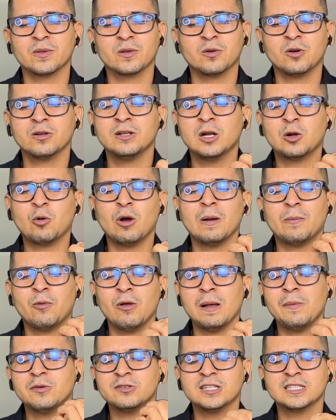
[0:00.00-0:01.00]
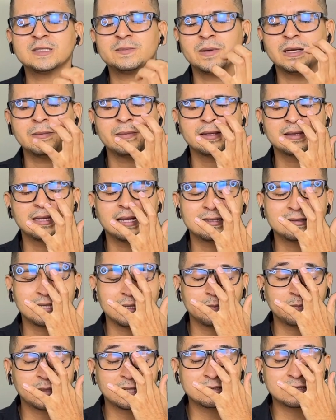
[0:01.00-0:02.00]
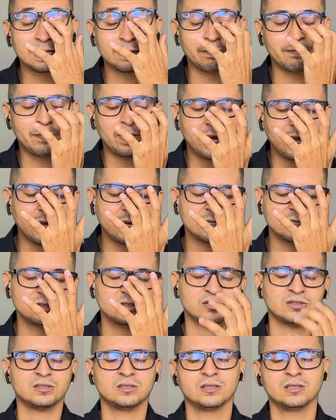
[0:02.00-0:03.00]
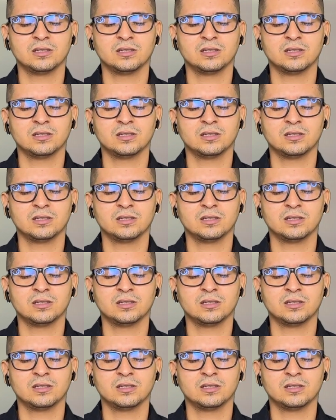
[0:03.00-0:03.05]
con el cual podamos experimentar siempre esa paz